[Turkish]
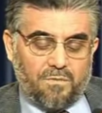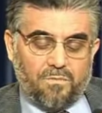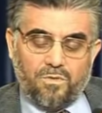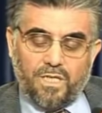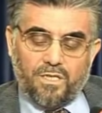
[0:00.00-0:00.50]

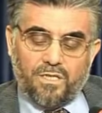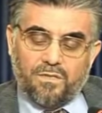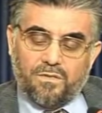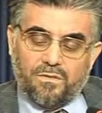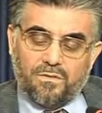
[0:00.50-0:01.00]
Tabi bunları
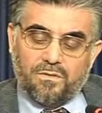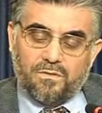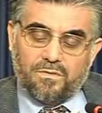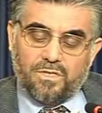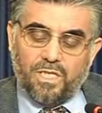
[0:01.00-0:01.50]

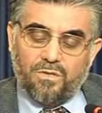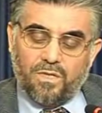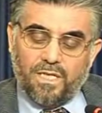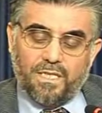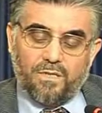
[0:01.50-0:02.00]
şey
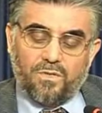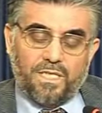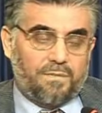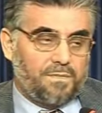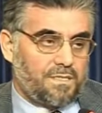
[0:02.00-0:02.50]
olanlar
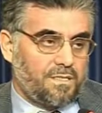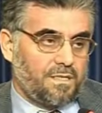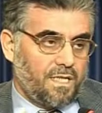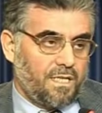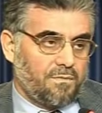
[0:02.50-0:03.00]

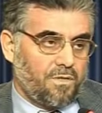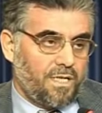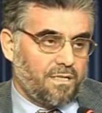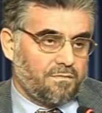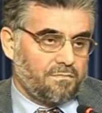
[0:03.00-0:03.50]
okuyabilsin. Yani
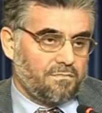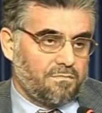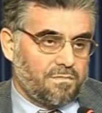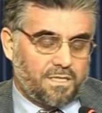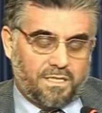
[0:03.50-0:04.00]
böyle
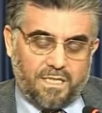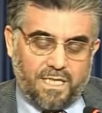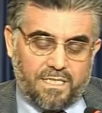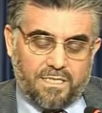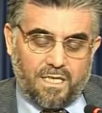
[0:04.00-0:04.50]

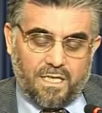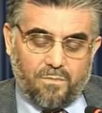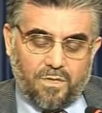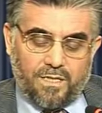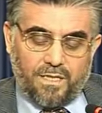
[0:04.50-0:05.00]
sinirleri
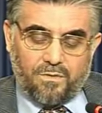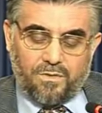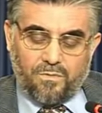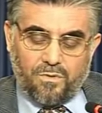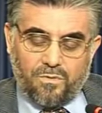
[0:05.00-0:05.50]
sağlam olanlar
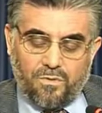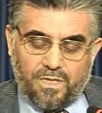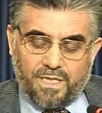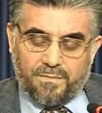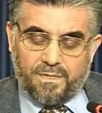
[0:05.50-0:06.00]
ok
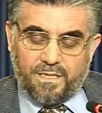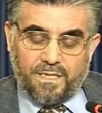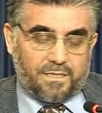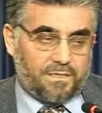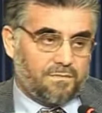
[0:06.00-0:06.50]

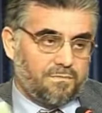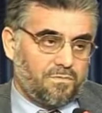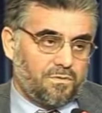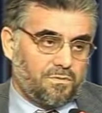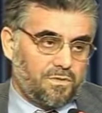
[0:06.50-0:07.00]
okuyabilirler.
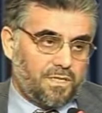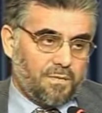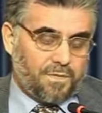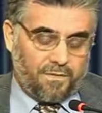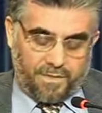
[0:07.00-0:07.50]
Bu
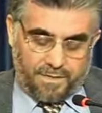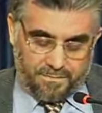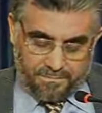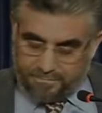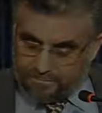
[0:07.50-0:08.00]
kitapta var.